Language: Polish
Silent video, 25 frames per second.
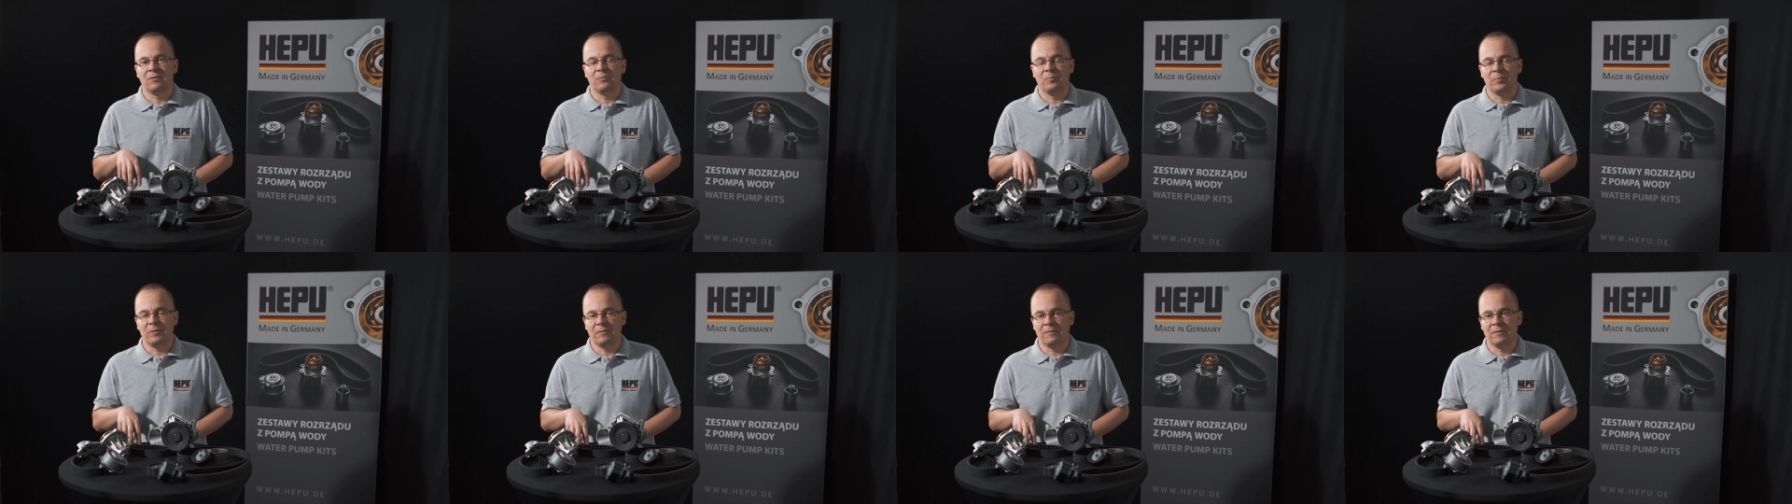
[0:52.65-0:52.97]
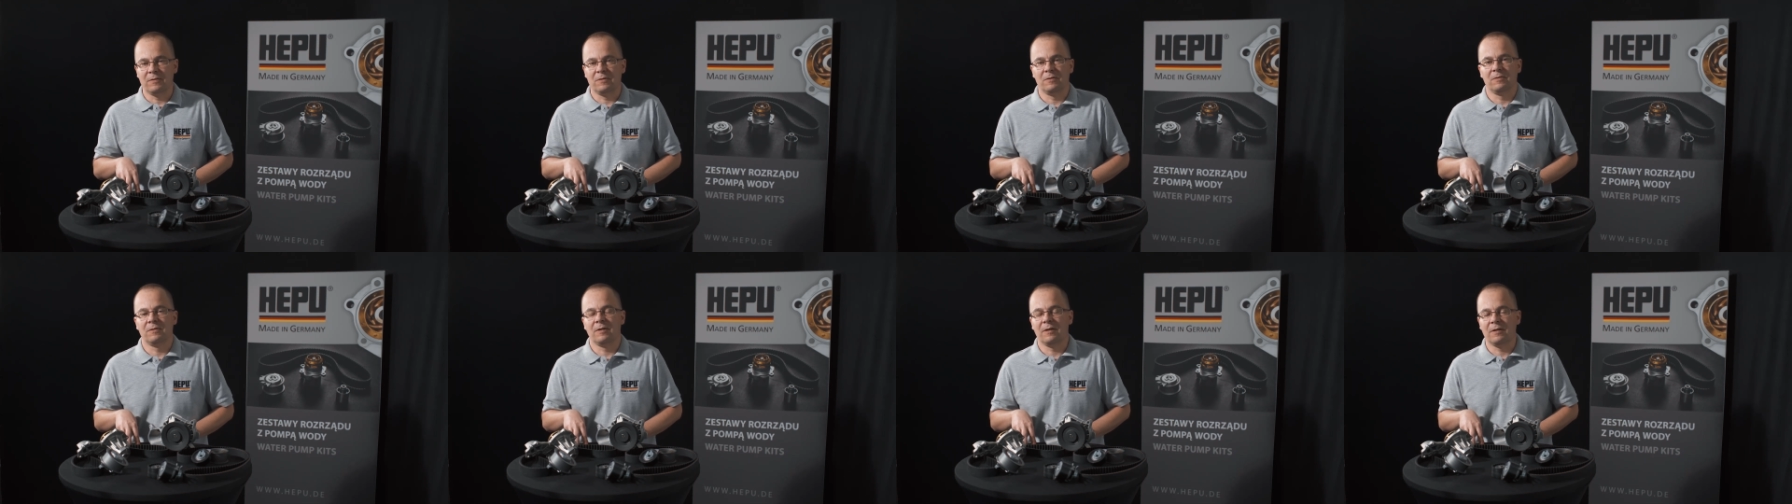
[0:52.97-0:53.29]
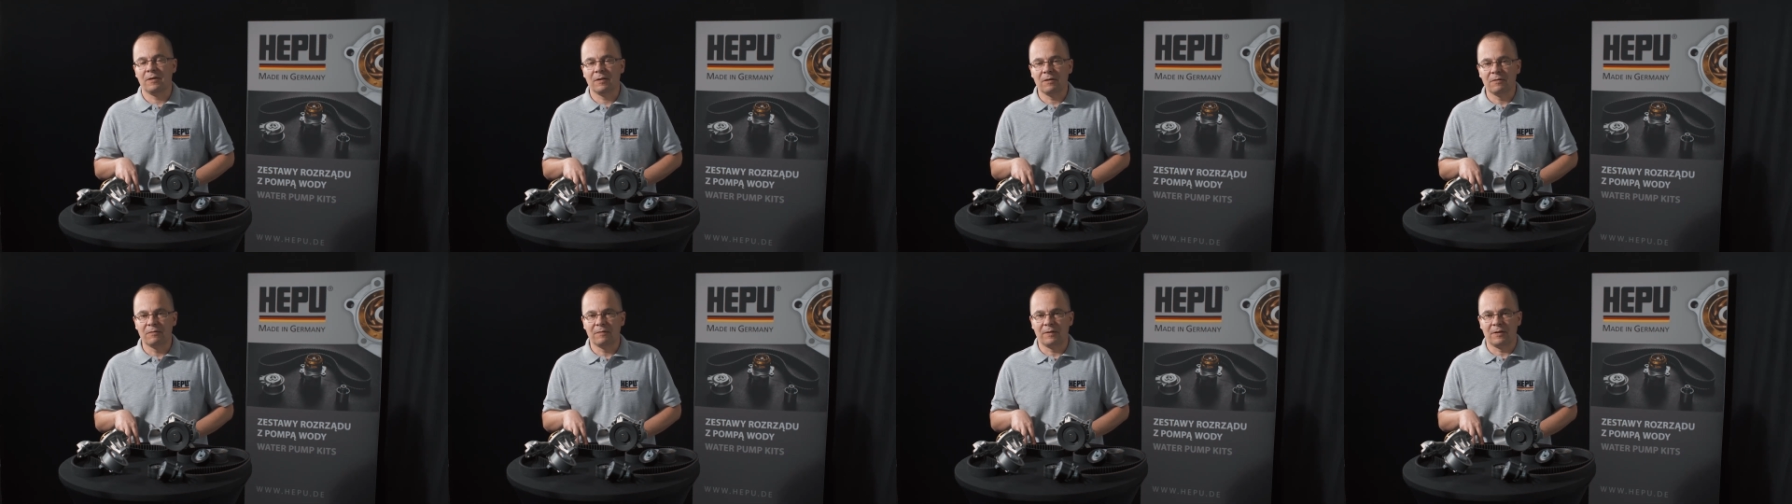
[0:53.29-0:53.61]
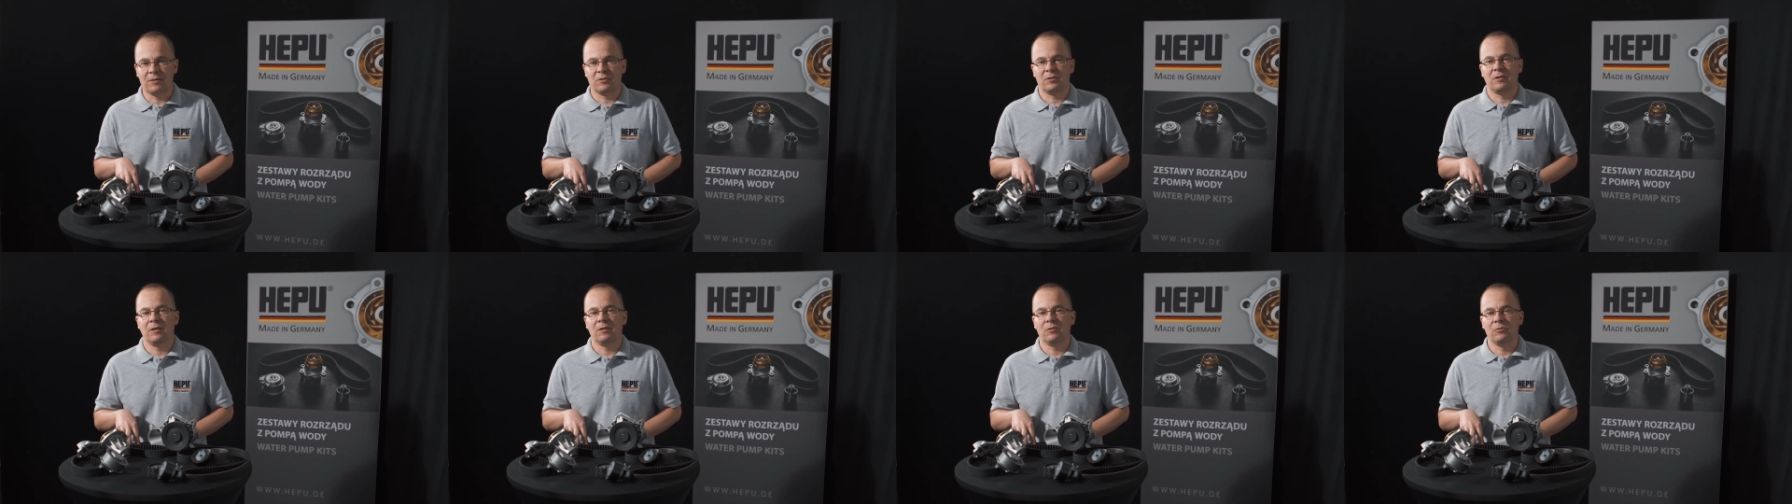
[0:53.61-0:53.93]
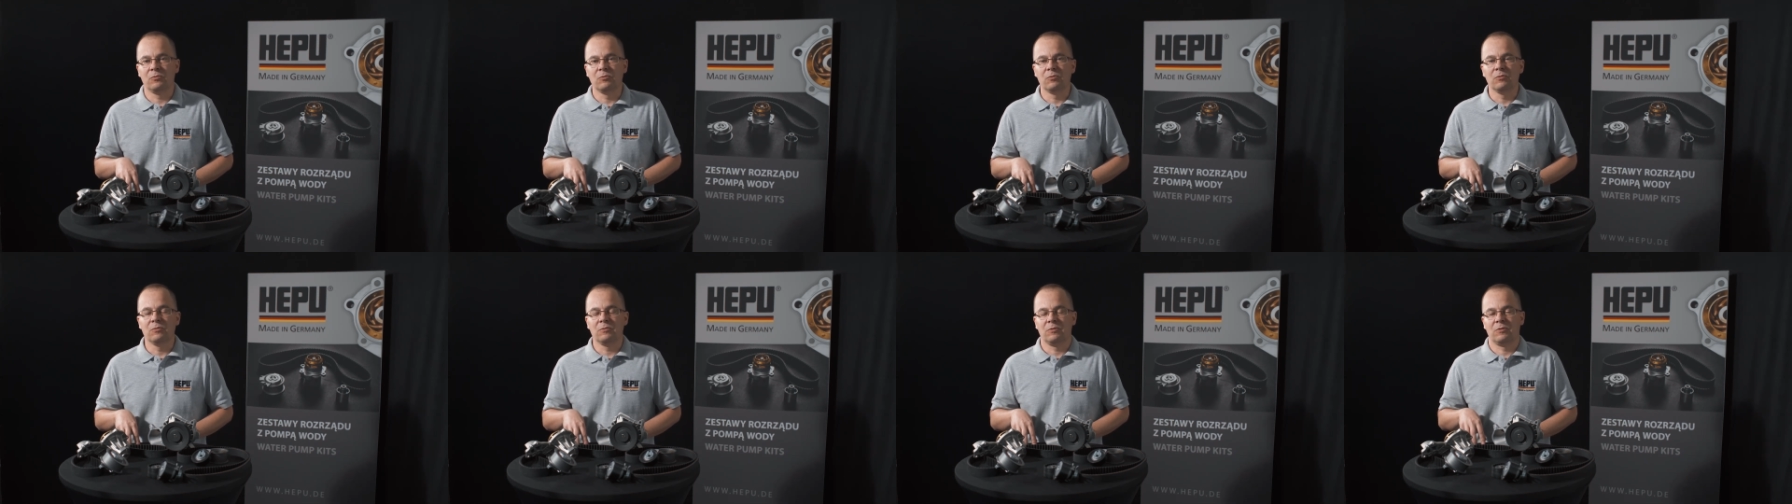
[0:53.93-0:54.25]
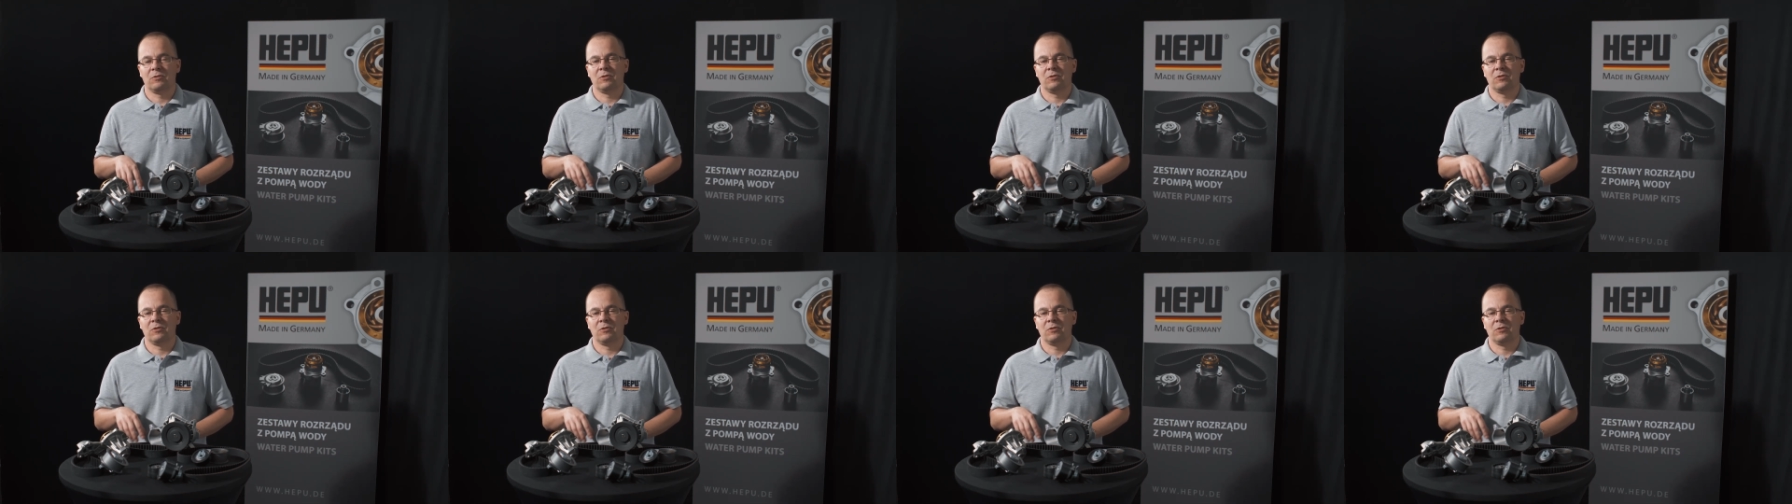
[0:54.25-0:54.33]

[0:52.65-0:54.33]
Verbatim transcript: do profesjonalnego warsztatu,